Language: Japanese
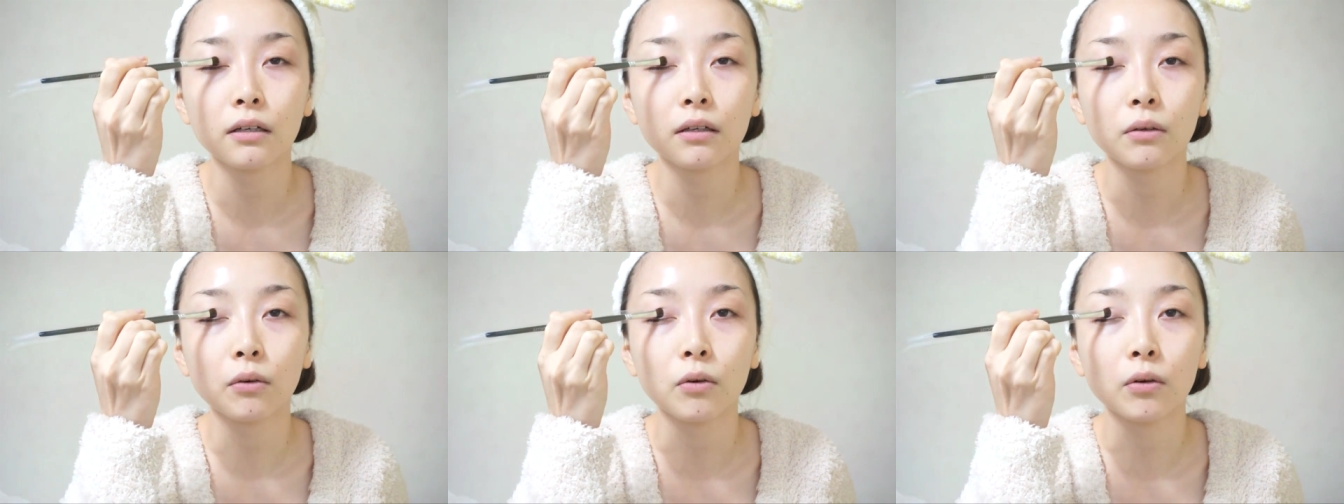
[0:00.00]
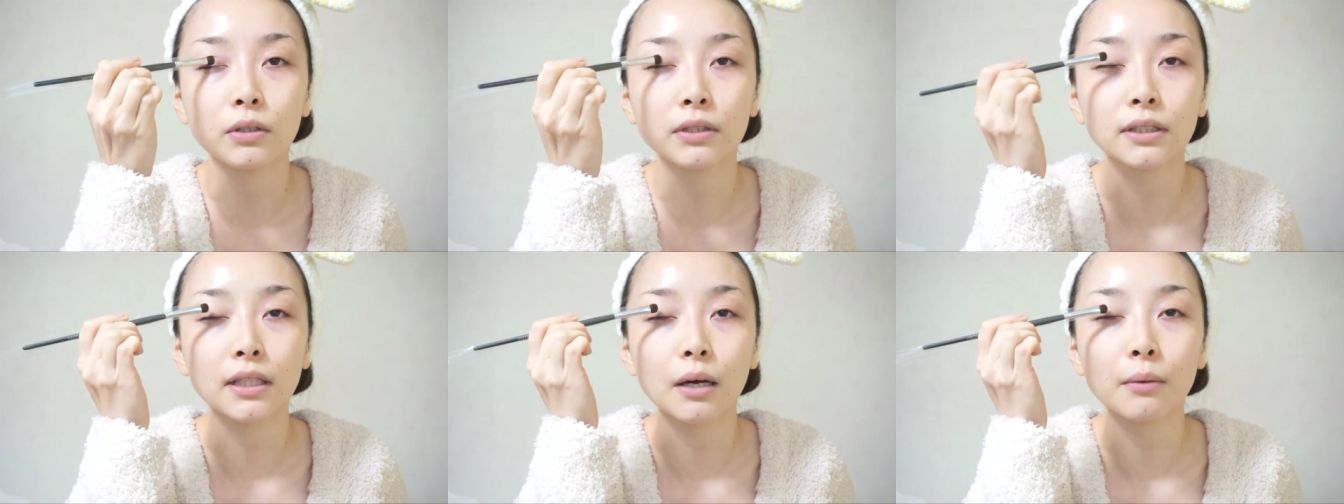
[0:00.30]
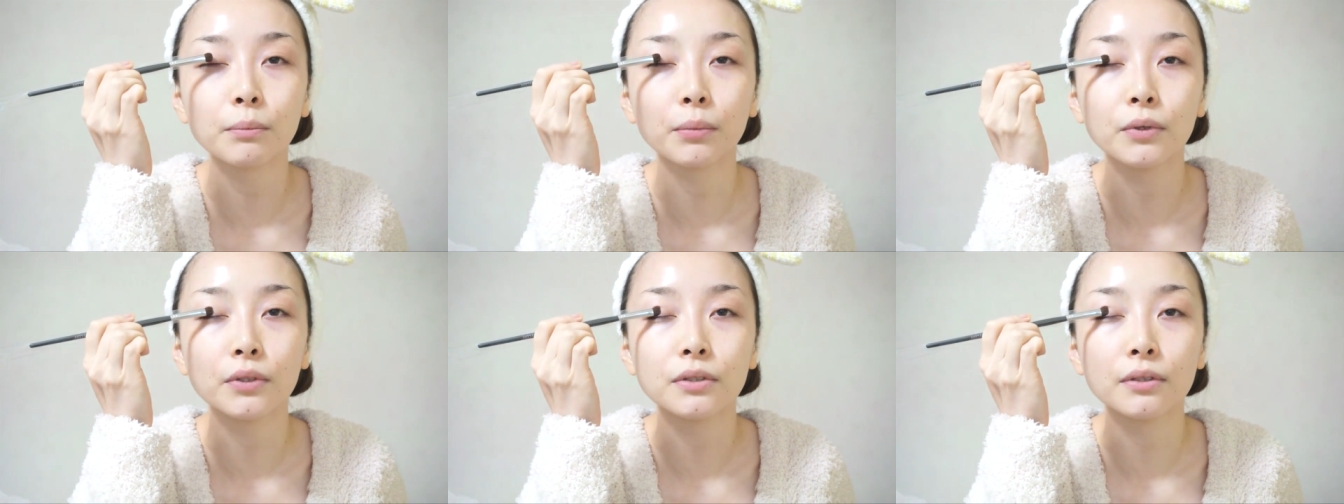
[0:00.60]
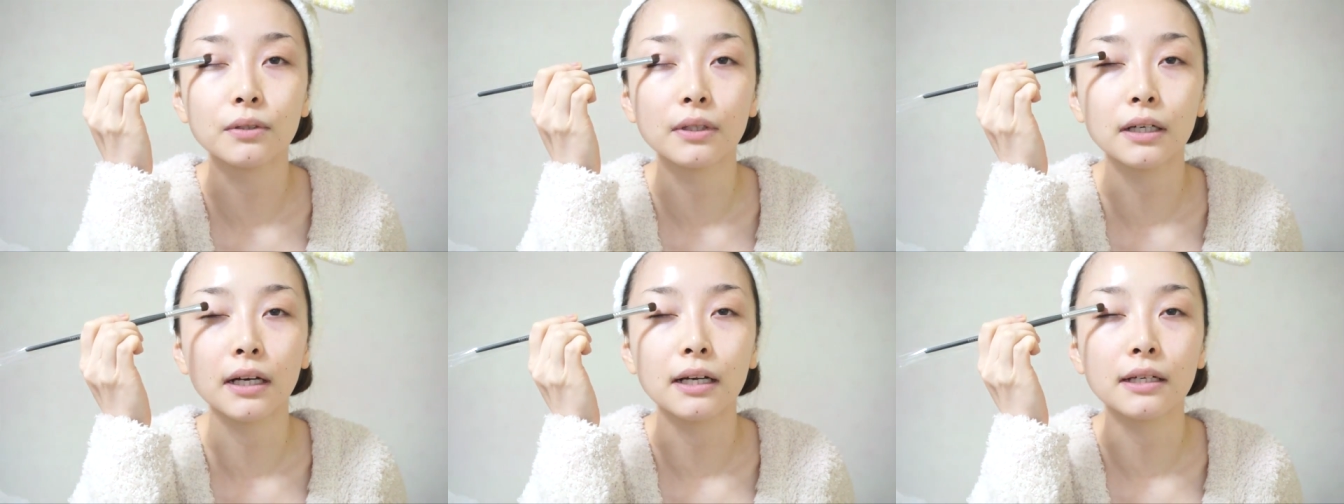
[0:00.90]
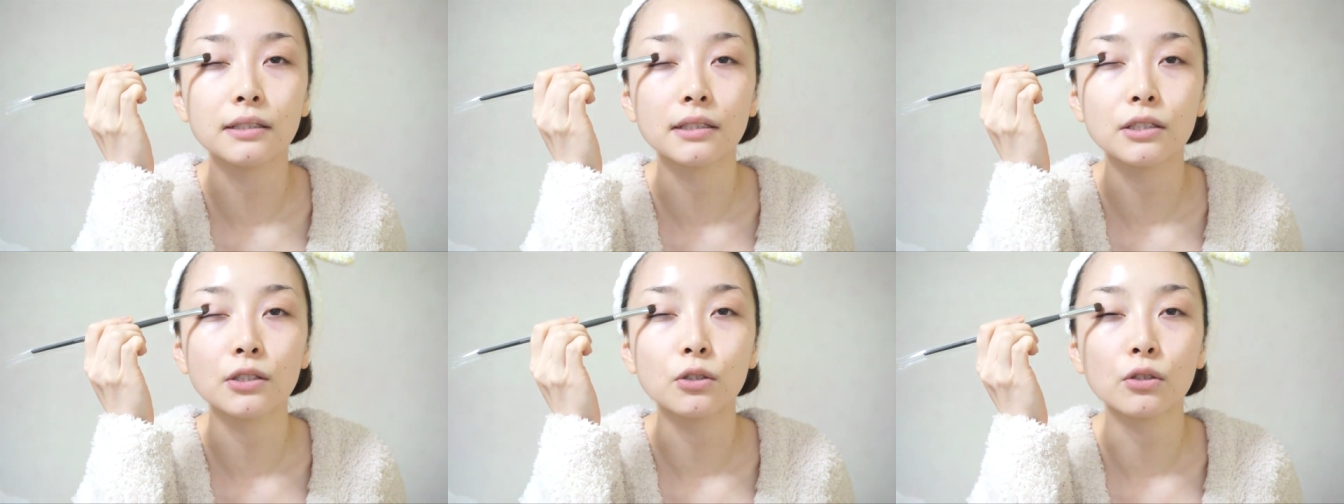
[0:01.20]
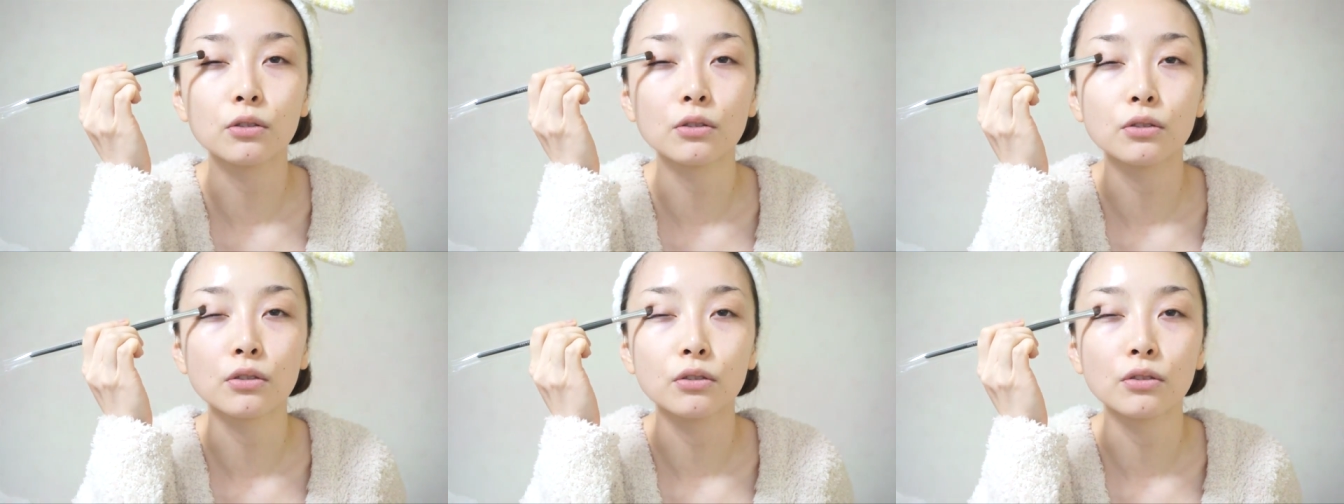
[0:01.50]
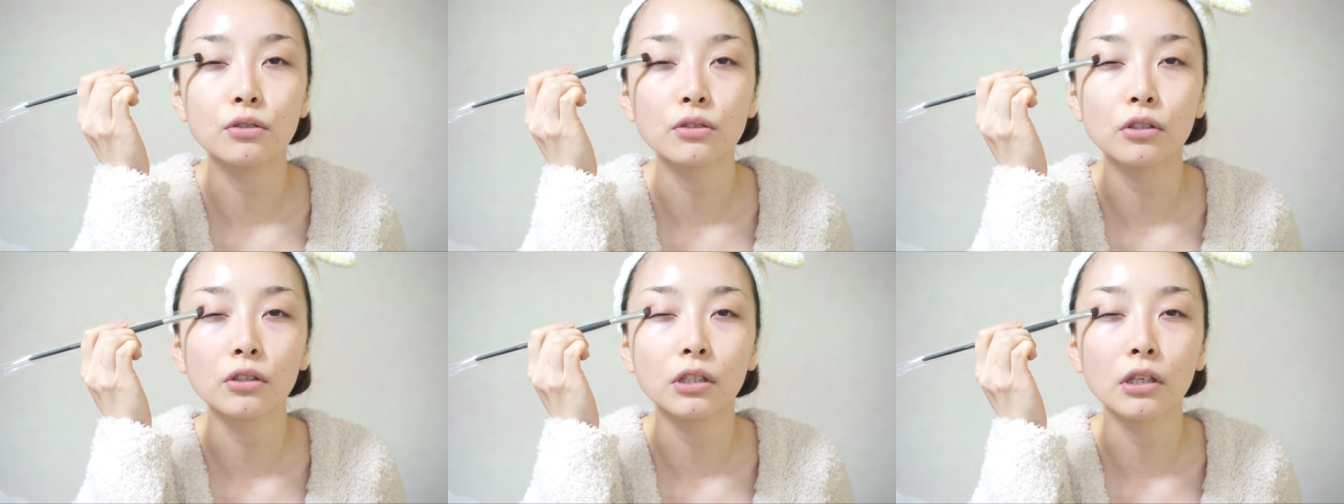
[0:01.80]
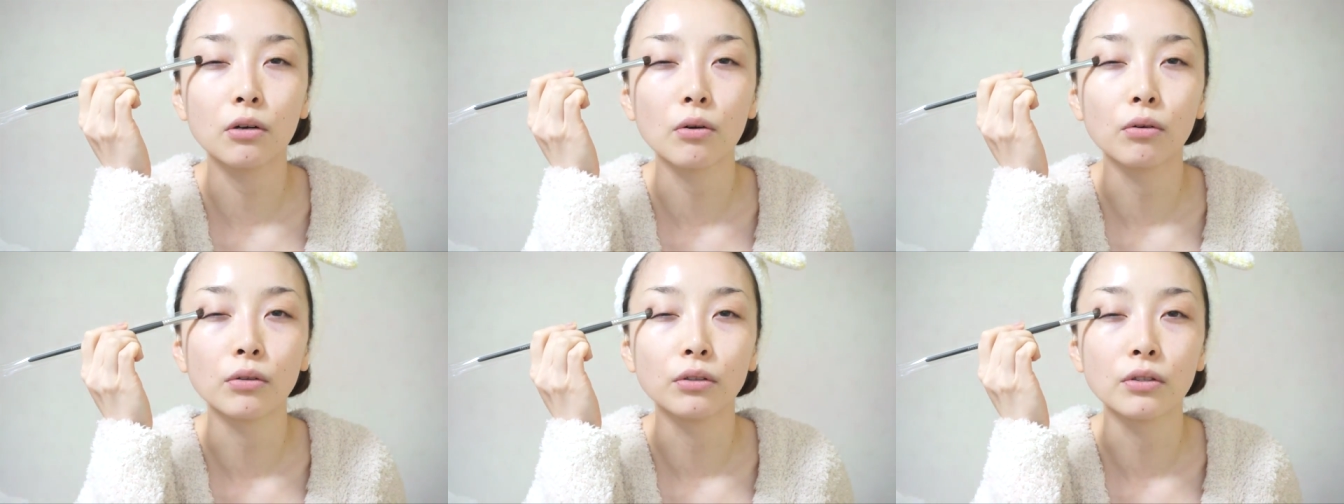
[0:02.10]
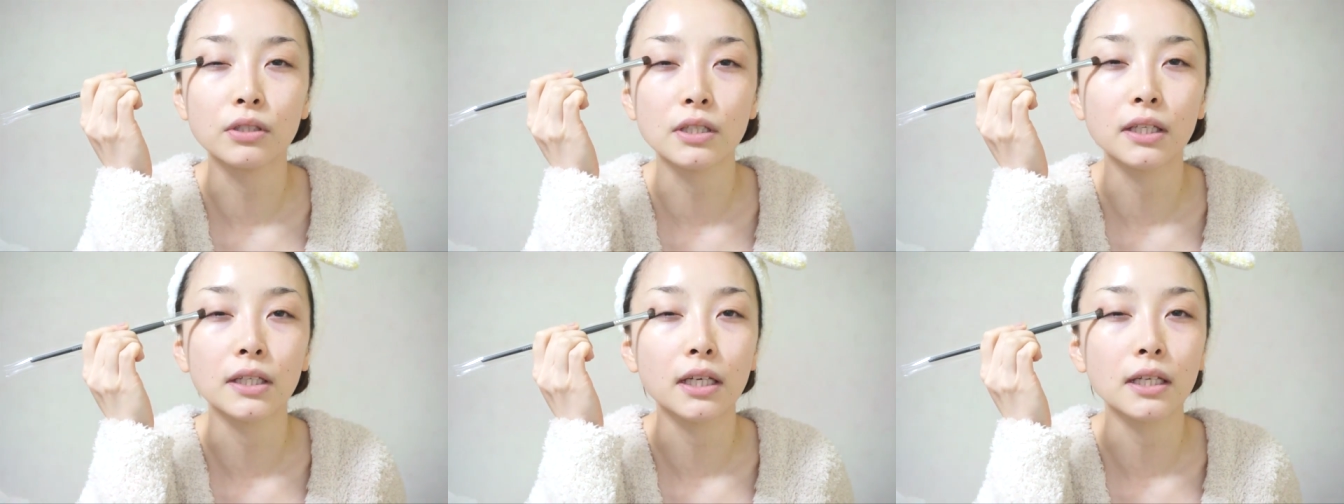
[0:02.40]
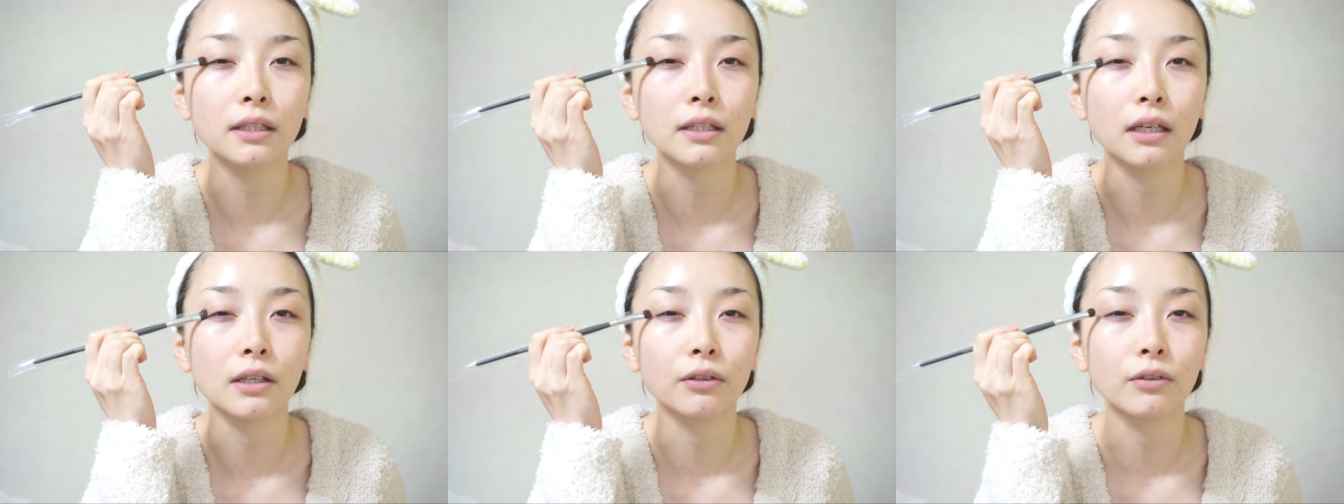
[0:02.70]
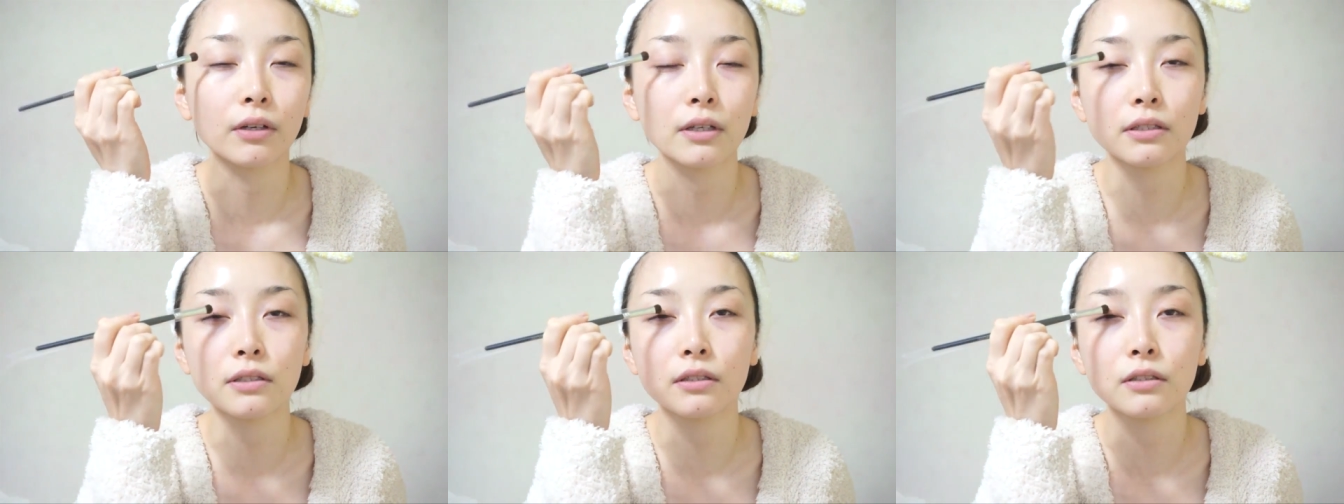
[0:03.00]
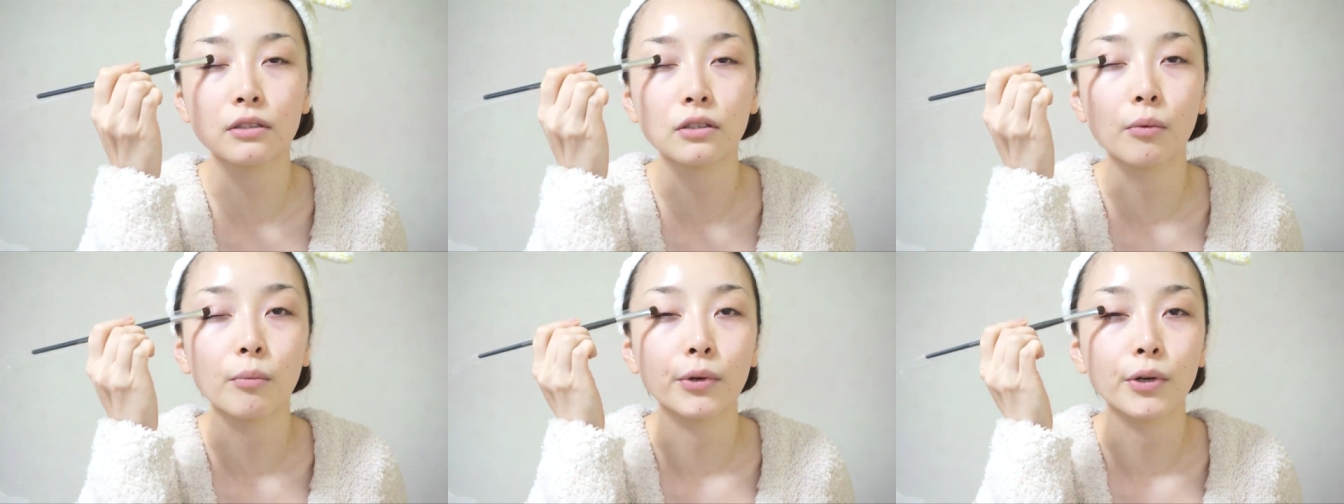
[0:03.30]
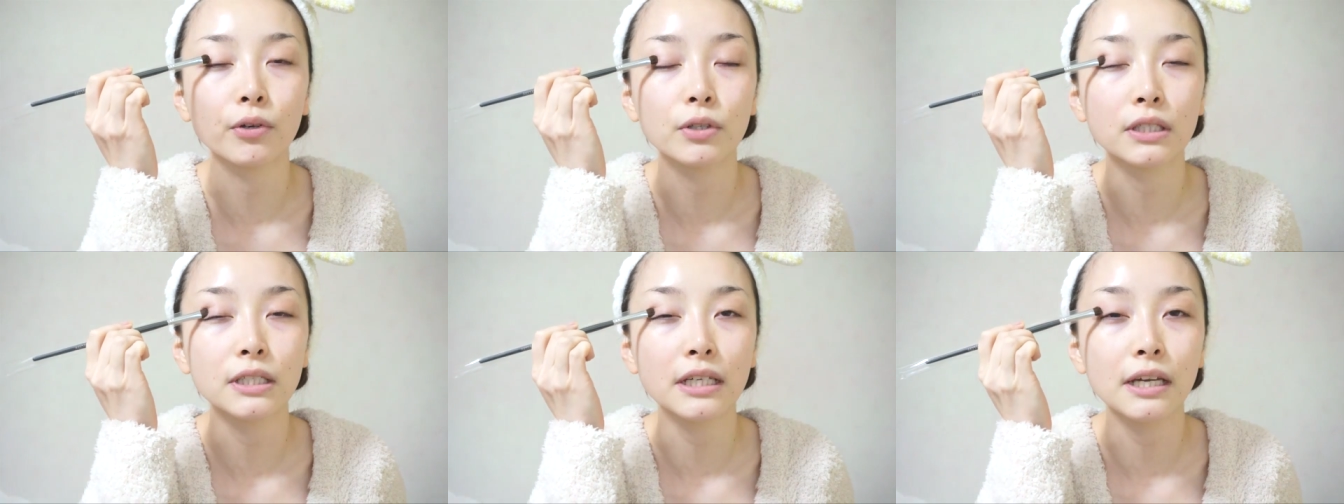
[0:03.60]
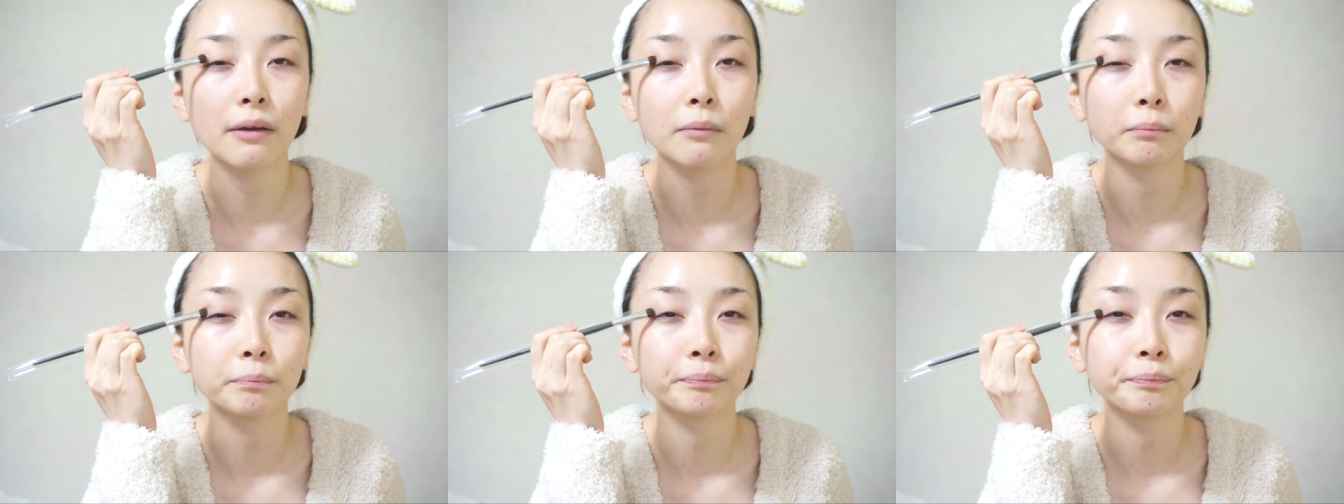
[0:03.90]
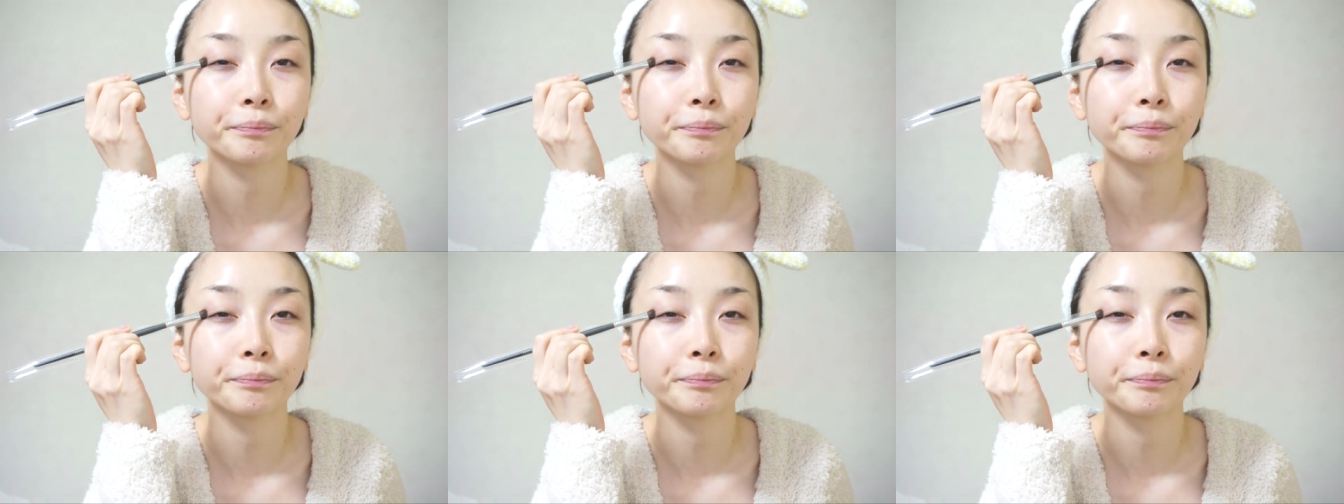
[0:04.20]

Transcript: こうスタンプをするような感じちょちょちょってこう乗せてったりとかするのもよし